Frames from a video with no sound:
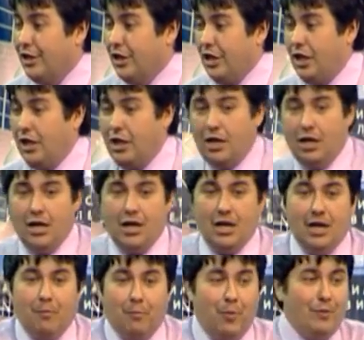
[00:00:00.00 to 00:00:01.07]
И
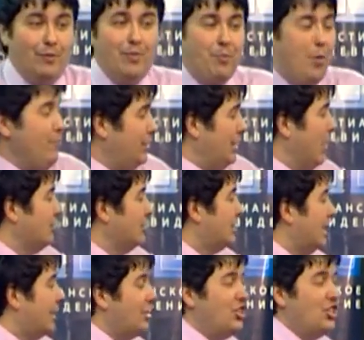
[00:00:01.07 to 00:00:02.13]
вы помните, как он
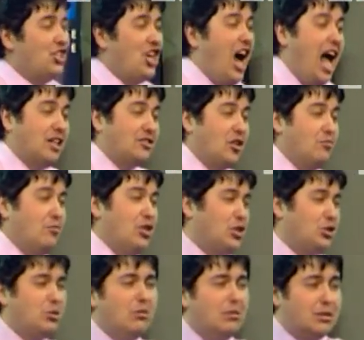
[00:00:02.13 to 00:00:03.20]
закричал там,
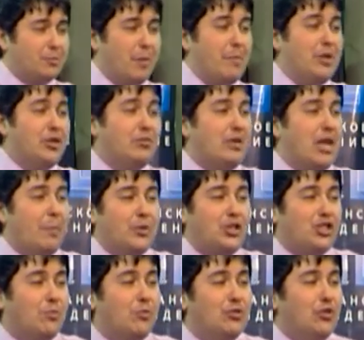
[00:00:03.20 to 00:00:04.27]
Иисус, помилуй меня,
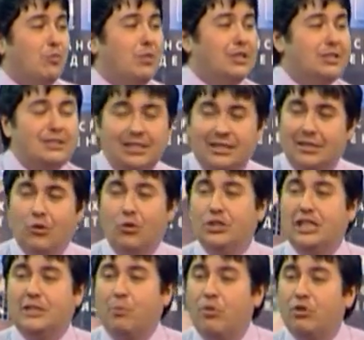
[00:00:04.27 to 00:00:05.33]
почему у него был, он
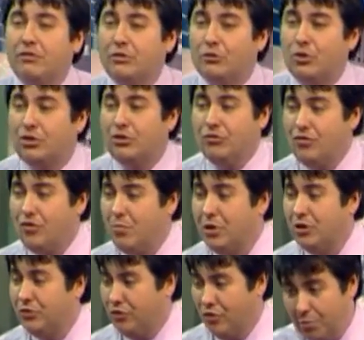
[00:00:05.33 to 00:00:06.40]
использовал то, что у него
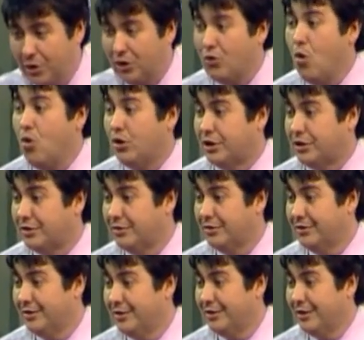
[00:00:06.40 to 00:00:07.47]
было, у него был голос.
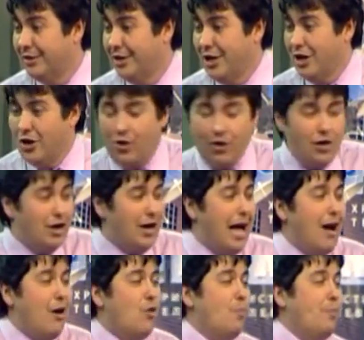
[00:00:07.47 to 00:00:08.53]

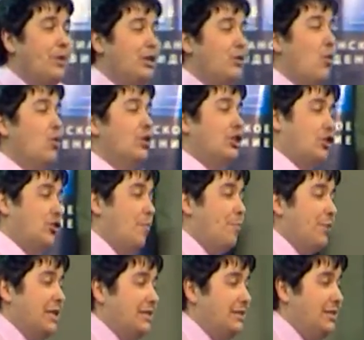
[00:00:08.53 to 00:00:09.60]
Был голос, чтобы
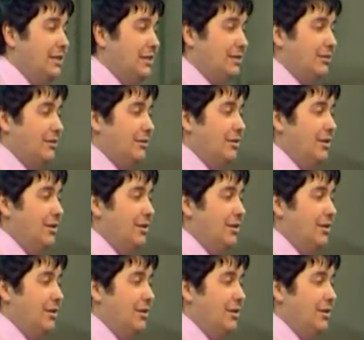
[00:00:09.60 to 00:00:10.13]
просить.